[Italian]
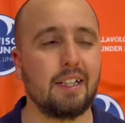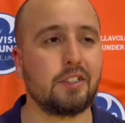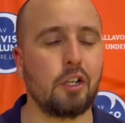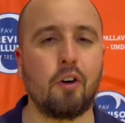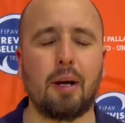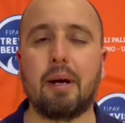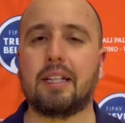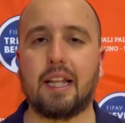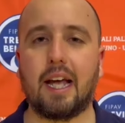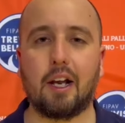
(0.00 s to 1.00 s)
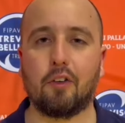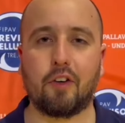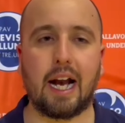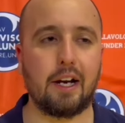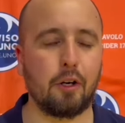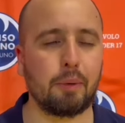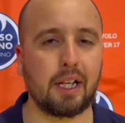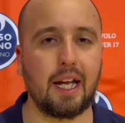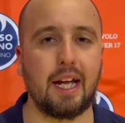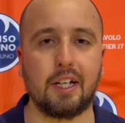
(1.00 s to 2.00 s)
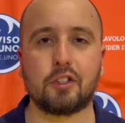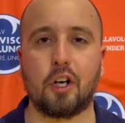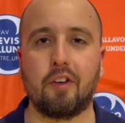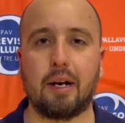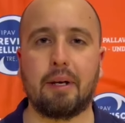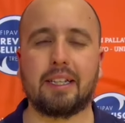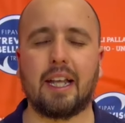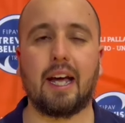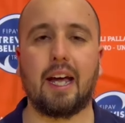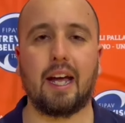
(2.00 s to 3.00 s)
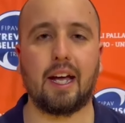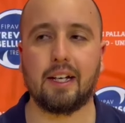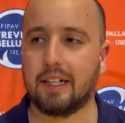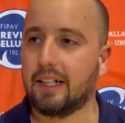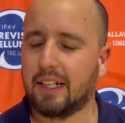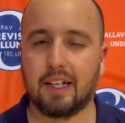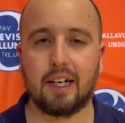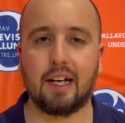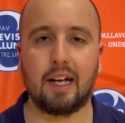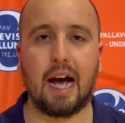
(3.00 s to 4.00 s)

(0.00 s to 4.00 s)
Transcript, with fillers: Sicuramente lo faranno perché sono veramente eh,